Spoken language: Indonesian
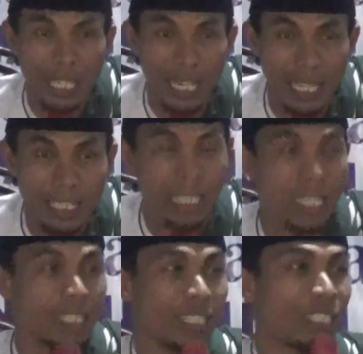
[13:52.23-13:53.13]
setera
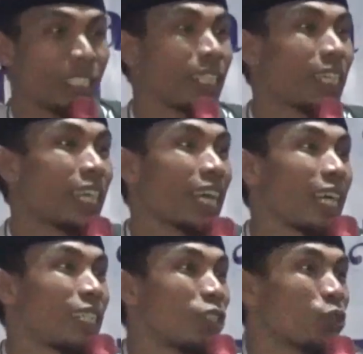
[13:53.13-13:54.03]
nikah setera
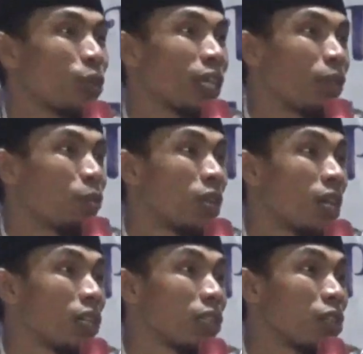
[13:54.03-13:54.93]
kak dinto ilmu
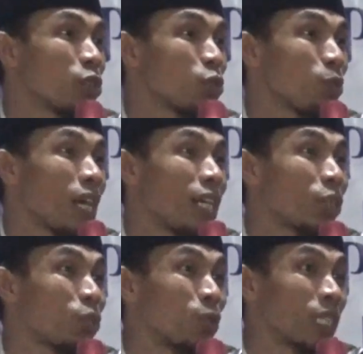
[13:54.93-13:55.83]
na Allah
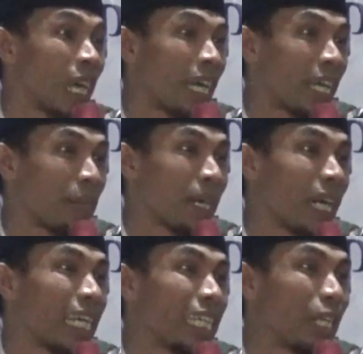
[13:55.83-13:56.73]
subhanahu wa ta'ala
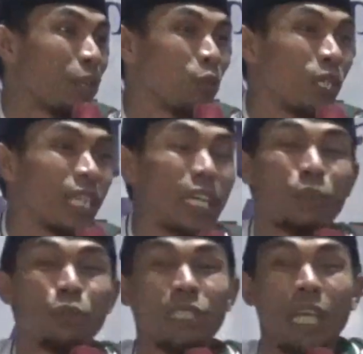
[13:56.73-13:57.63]
makanya ilmu ni kak
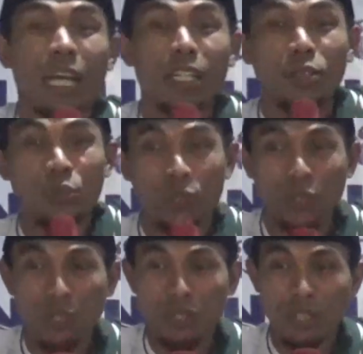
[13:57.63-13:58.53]
eko cak
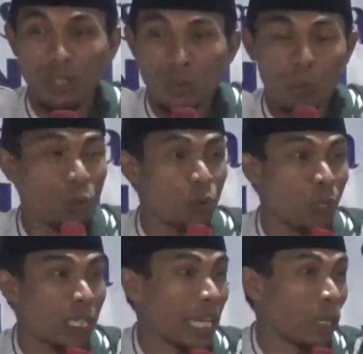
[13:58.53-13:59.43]
an-nur
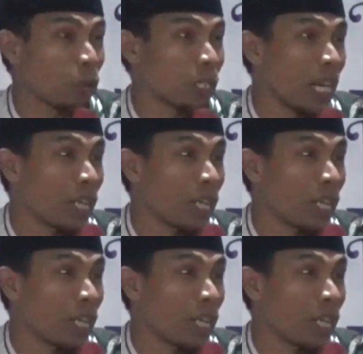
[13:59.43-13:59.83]
budu ni kak eko